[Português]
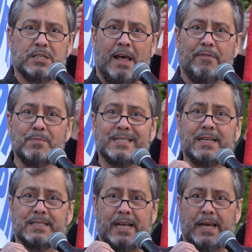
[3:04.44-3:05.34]
estávamos
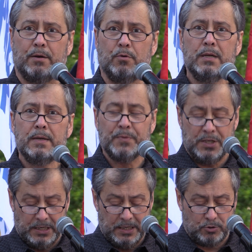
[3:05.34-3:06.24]
a zero
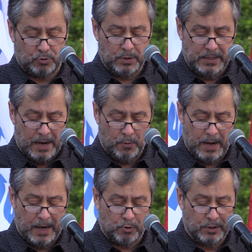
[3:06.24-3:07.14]
se isso não
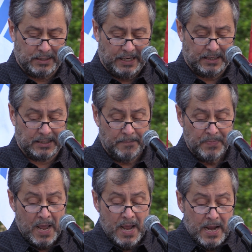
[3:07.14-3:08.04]
acontecesse.
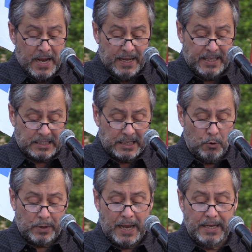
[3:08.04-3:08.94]
E disse
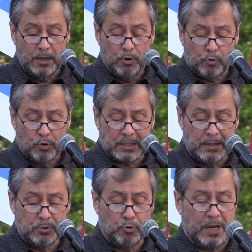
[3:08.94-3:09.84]
eu que ainda não
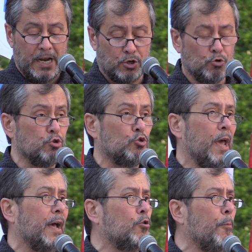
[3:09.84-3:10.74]
conseguimos o que é justo,
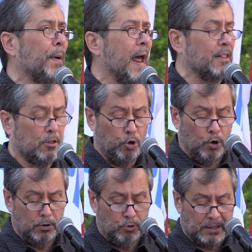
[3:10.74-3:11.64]
que é recuperar
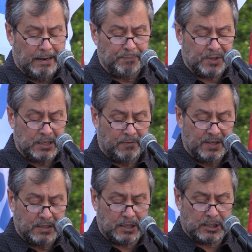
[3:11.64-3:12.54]
todo o tempo de
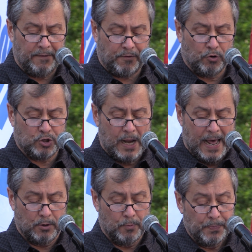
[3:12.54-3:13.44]
serviço que esteve
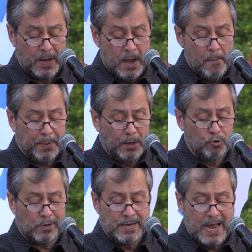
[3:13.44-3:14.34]
congelado.
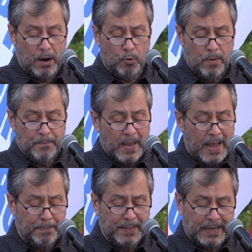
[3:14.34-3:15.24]
Pelo que não
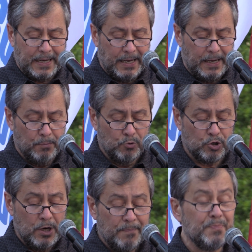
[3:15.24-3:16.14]

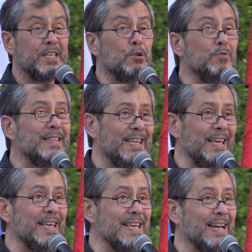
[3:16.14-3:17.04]
abdicaremos de um
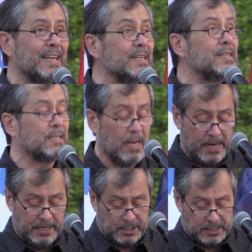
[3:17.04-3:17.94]
dia que
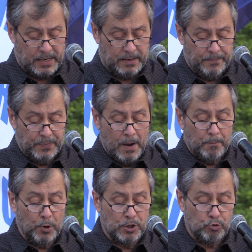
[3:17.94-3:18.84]
seja
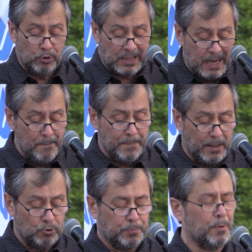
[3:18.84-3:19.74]
pois o tempo
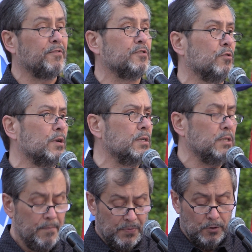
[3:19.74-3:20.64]
é dos
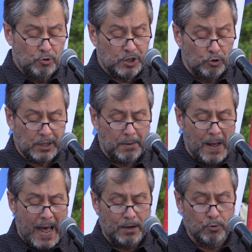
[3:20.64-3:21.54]
professores, do seu
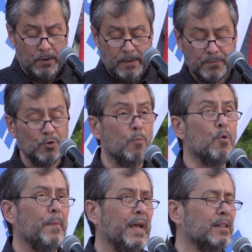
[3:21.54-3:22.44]
trabalho, num
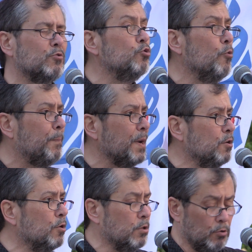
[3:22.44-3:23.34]
momento, num
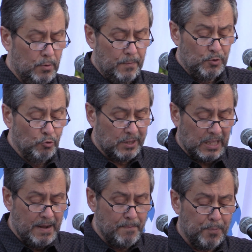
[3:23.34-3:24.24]
período, num
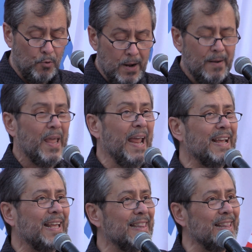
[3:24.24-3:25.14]
tempo
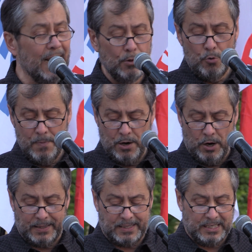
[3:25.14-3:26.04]
em que, dando o
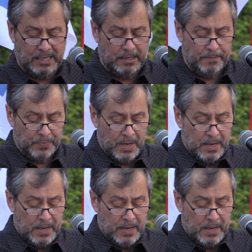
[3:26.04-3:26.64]
melhor de si,